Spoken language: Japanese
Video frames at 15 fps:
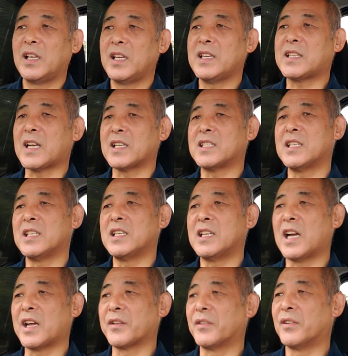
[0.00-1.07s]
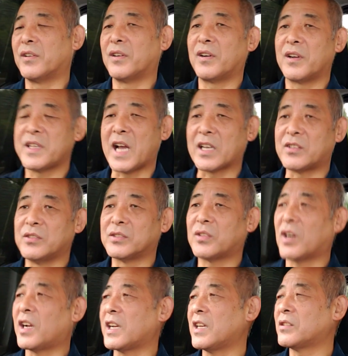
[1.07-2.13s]
いたし、あの野球
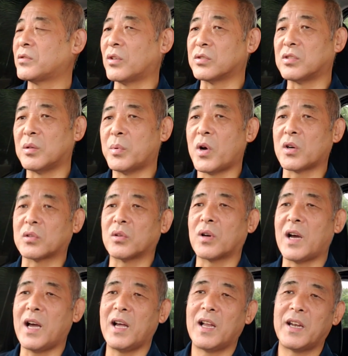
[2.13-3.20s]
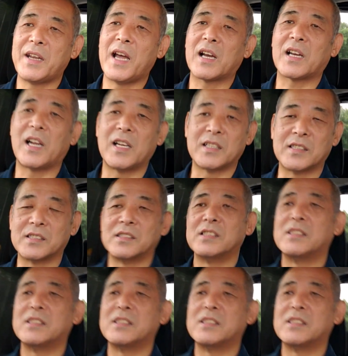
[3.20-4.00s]
とかねソフトボールとかなんか